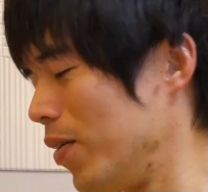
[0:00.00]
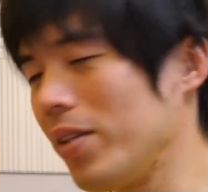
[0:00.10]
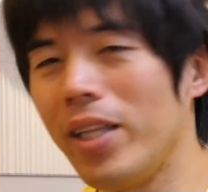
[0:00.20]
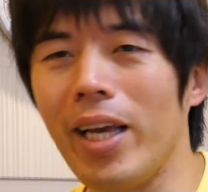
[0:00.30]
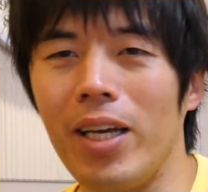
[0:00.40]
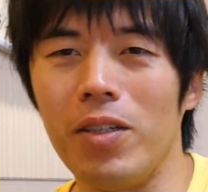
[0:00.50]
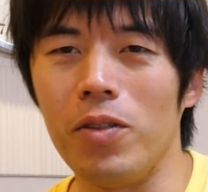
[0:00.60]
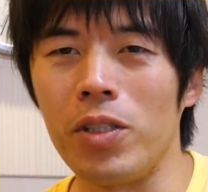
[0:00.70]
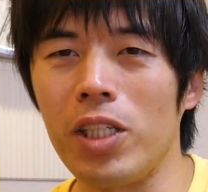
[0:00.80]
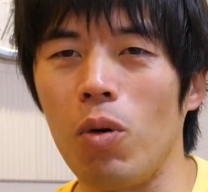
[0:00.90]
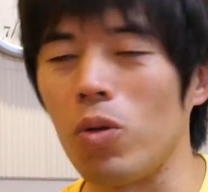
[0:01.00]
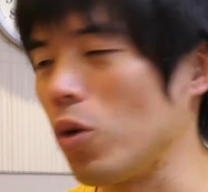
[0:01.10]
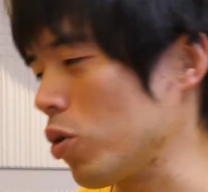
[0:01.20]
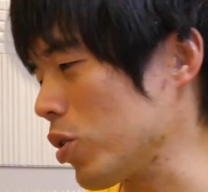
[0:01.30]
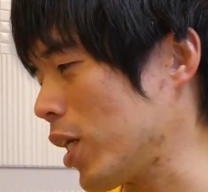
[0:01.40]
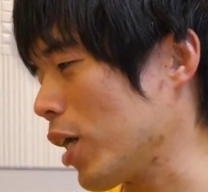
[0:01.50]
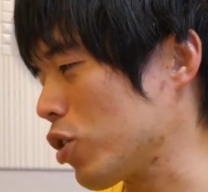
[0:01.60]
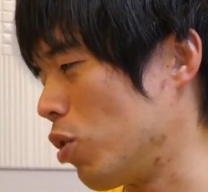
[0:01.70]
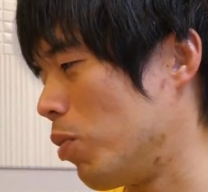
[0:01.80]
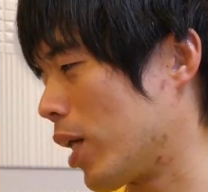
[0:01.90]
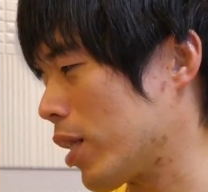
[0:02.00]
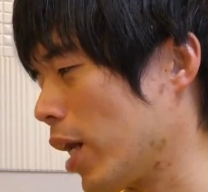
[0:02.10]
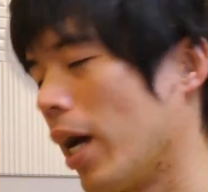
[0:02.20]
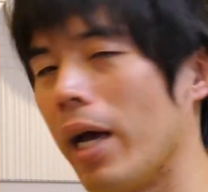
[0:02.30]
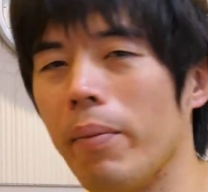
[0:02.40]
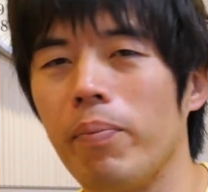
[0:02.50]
ほんで、うちの弟セレクションもあって、